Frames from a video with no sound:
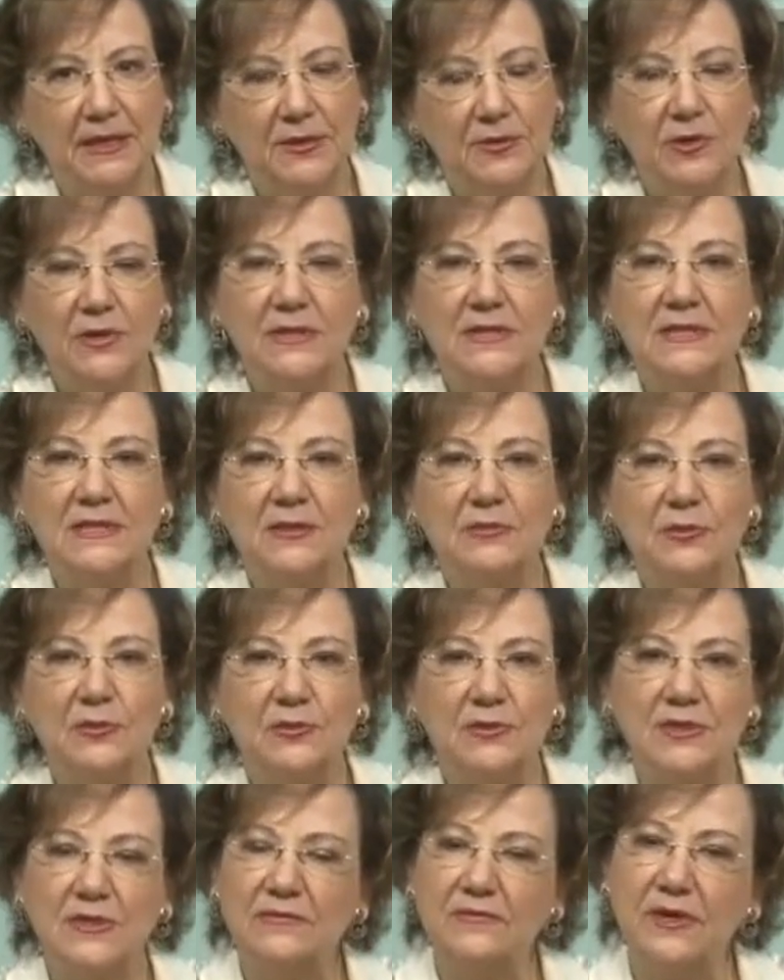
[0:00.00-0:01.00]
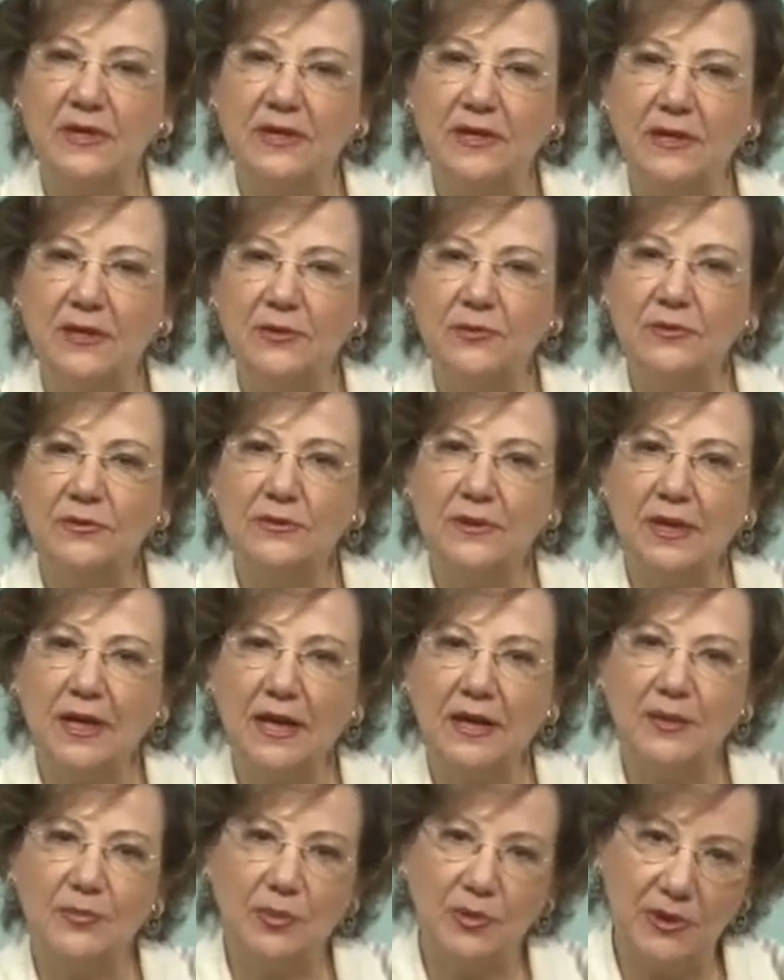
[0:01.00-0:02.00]
Nós estamos nos referindo
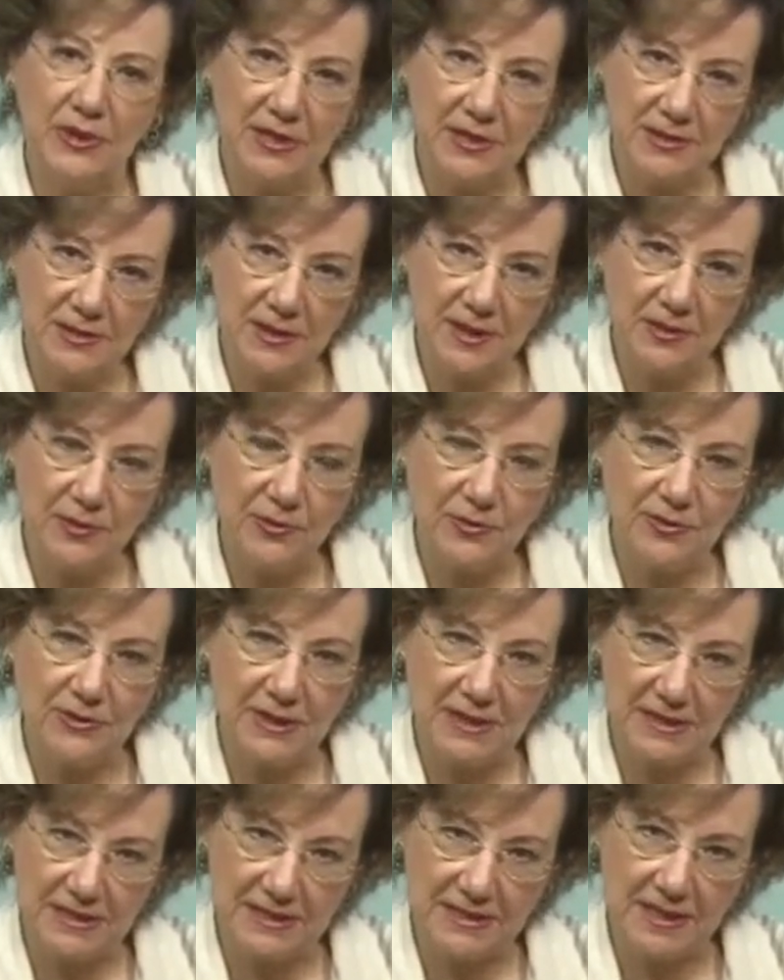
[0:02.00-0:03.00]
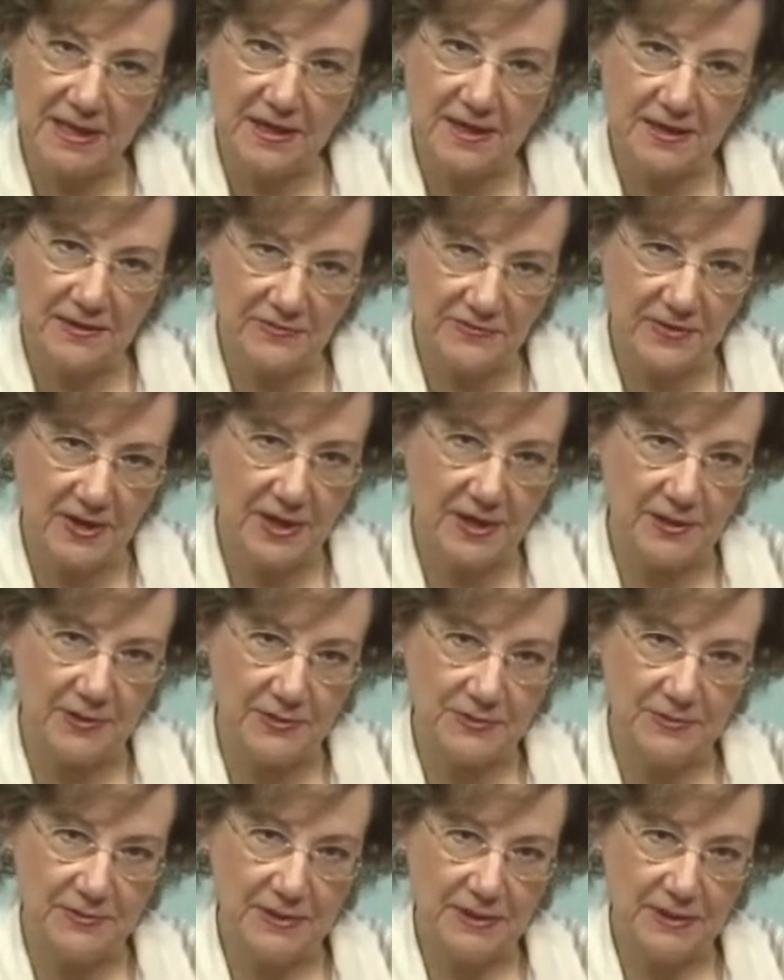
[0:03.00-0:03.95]
a Hippolyte Leon Denizar Rivaio,